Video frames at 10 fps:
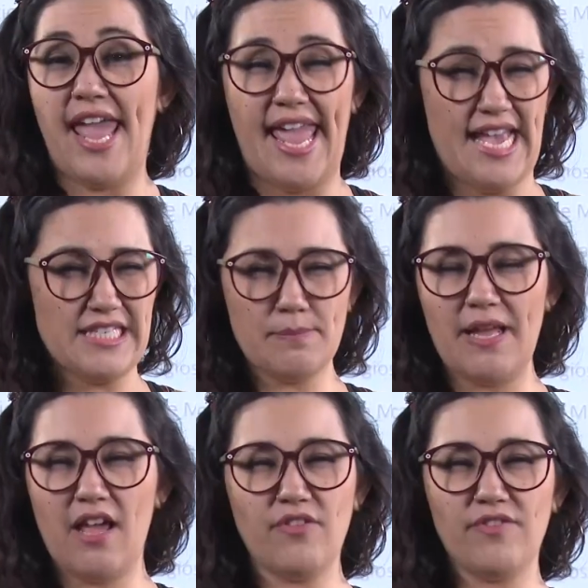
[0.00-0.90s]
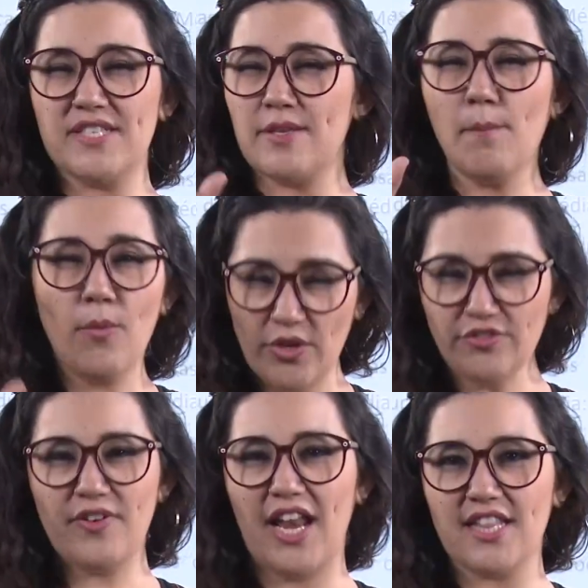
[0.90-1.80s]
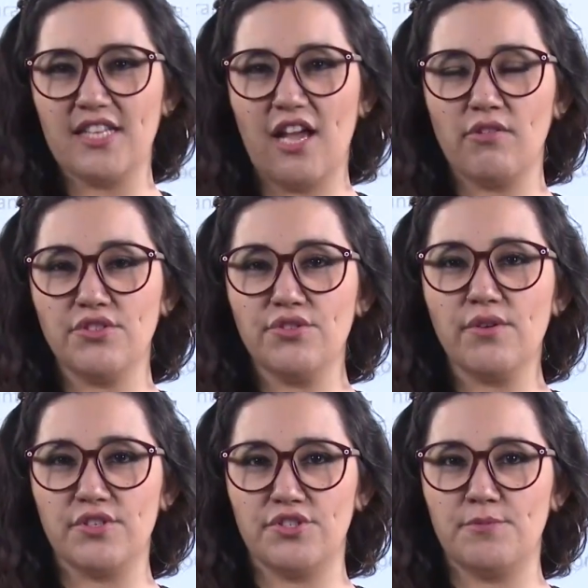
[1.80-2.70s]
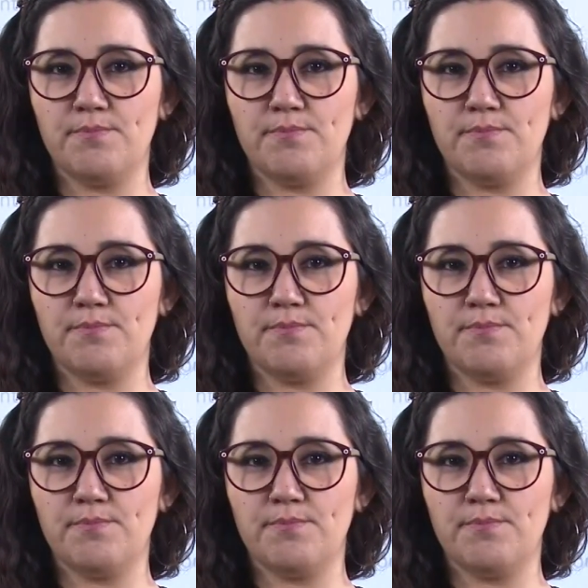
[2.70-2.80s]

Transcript: Essa palavra vai ser muito falada na aula de hoje.